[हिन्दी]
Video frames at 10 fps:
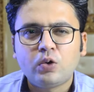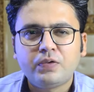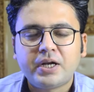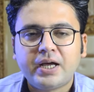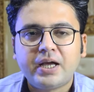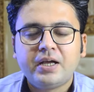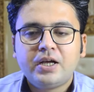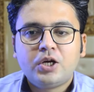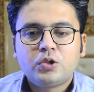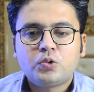एलोवेरा है
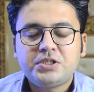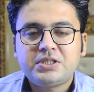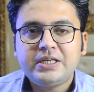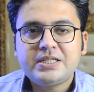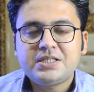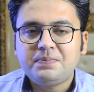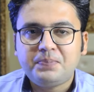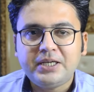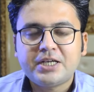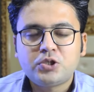तो जितनी इसकी
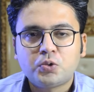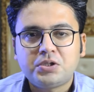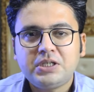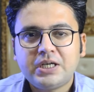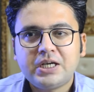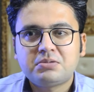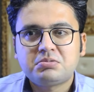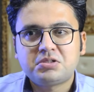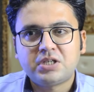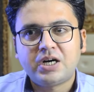पीएच होती है
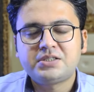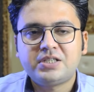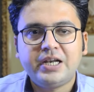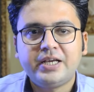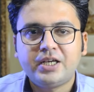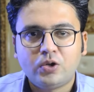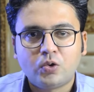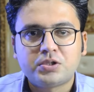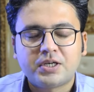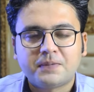सात से लेके
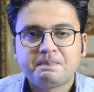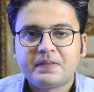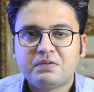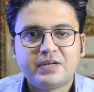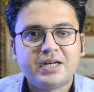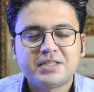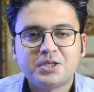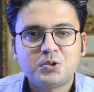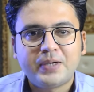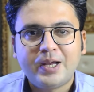नौ तक वहाँ
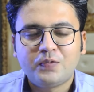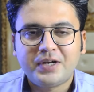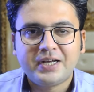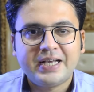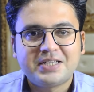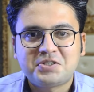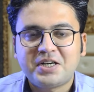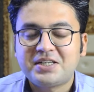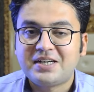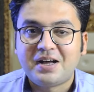तक तो एलोवेरा का
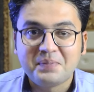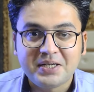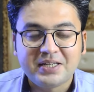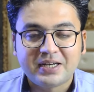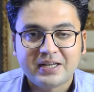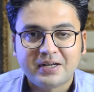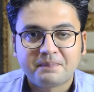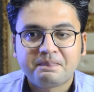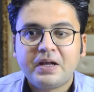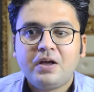एक्सट्रैक्ट काम ही नहीं
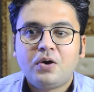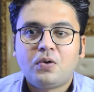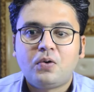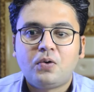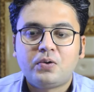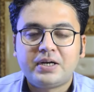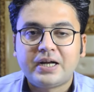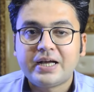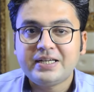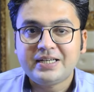करेगा और
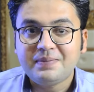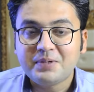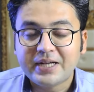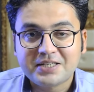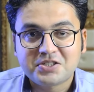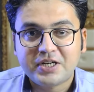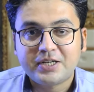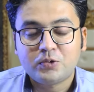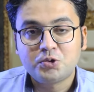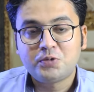ना ही नीम का
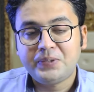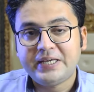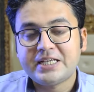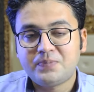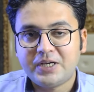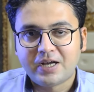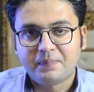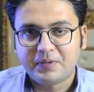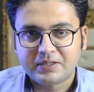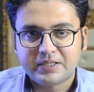एक्सट्रैक्ट उस एच में
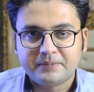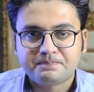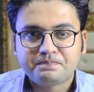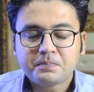काम करता है